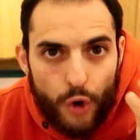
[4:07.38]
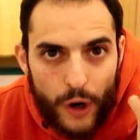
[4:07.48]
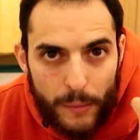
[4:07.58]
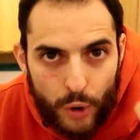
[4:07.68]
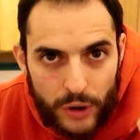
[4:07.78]

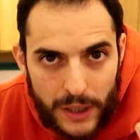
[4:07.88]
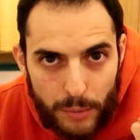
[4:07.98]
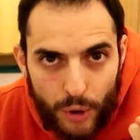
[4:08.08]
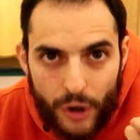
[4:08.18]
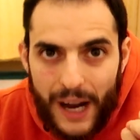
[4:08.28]
Lo
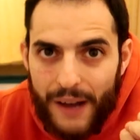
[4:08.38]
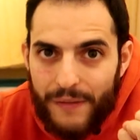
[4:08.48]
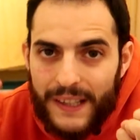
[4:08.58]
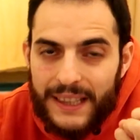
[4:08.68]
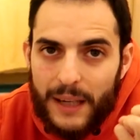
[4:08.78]
emotivo
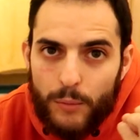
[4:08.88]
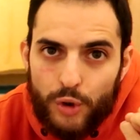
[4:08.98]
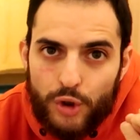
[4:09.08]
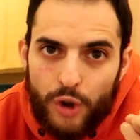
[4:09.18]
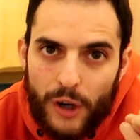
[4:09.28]
afecta
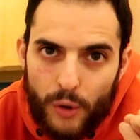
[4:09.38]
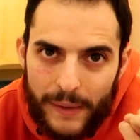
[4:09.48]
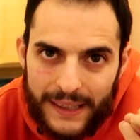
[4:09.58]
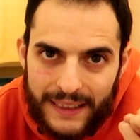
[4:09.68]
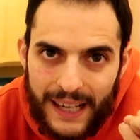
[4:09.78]
mucho a lo
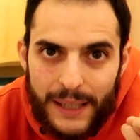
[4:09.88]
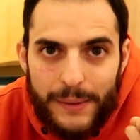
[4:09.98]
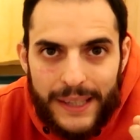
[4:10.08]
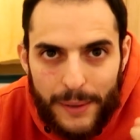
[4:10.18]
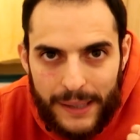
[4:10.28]
mental y
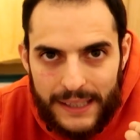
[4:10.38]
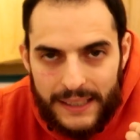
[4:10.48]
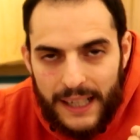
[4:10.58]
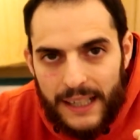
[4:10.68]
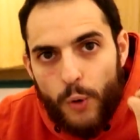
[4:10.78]

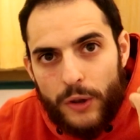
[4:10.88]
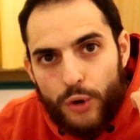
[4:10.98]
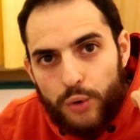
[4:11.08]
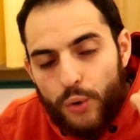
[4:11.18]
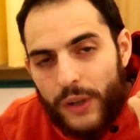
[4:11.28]
viceversa.
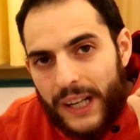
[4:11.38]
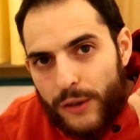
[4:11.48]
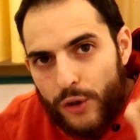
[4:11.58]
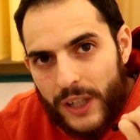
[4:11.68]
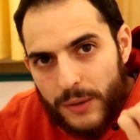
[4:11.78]
Cuando tú
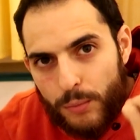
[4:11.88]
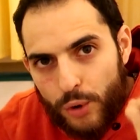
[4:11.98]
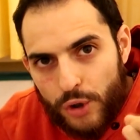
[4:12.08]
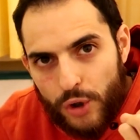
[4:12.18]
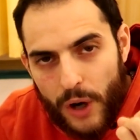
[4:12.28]
reaccionas
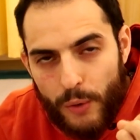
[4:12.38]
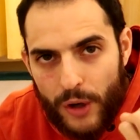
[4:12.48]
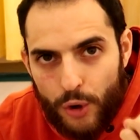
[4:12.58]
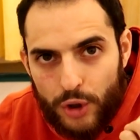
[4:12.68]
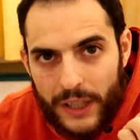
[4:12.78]
mucho a
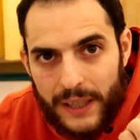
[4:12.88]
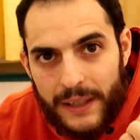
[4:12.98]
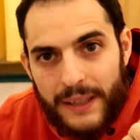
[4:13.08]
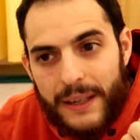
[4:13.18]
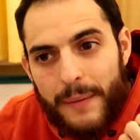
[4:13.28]
una cosa
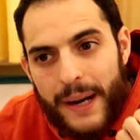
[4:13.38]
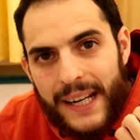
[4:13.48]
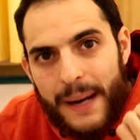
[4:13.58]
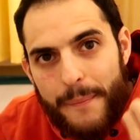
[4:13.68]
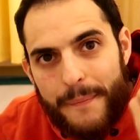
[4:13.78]
de,
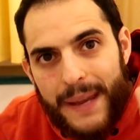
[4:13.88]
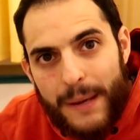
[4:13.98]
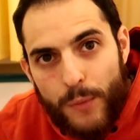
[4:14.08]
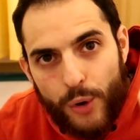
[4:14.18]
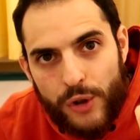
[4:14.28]
manera
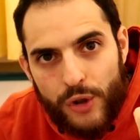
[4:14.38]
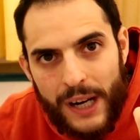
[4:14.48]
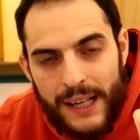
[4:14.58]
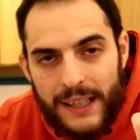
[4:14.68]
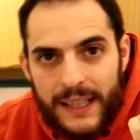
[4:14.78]

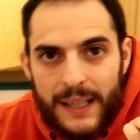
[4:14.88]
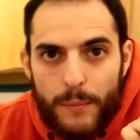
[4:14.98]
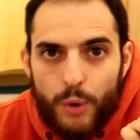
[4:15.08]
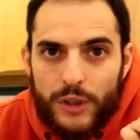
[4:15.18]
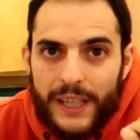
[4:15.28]
emocional,
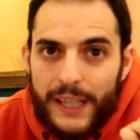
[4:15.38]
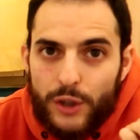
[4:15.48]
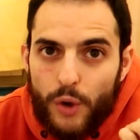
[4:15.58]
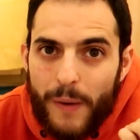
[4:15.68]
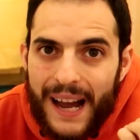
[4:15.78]
pues
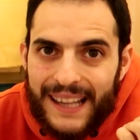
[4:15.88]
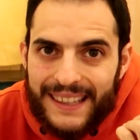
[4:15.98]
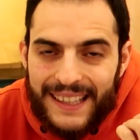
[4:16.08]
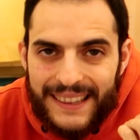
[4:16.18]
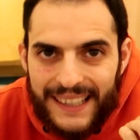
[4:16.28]
eso va a
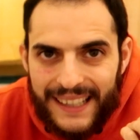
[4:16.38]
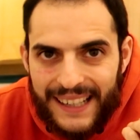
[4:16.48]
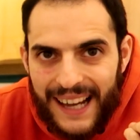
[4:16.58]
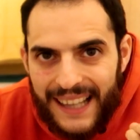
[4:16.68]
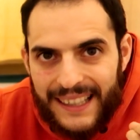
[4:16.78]

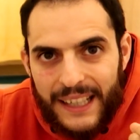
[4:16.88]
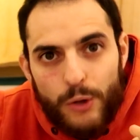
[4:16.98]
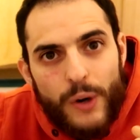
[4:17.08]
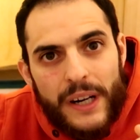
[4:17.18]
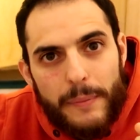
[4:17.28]
tender a
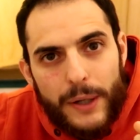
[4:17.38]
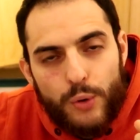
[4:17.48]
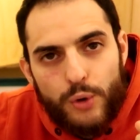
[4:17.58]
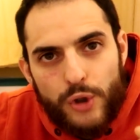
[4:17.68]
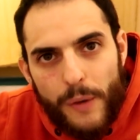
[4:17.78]
tener una
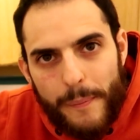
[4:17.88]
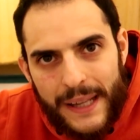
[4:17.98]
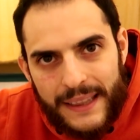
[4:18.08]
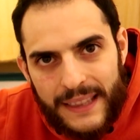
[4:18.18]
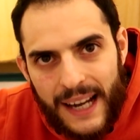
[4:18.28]
repercusión
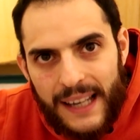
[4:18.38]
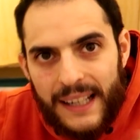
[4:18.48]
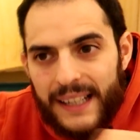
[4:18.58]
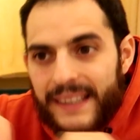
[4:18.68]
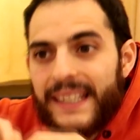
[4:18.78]

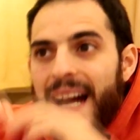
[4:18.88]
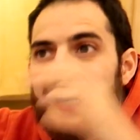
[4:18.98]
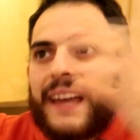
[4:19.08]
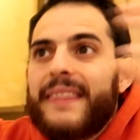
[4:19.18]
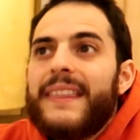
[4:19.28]
mental de
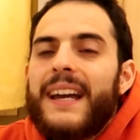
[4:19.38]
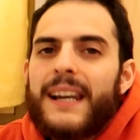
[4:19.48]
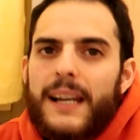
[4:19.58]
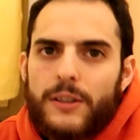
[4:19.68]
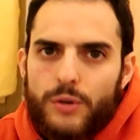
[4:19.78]

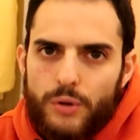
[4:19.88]
agrandar las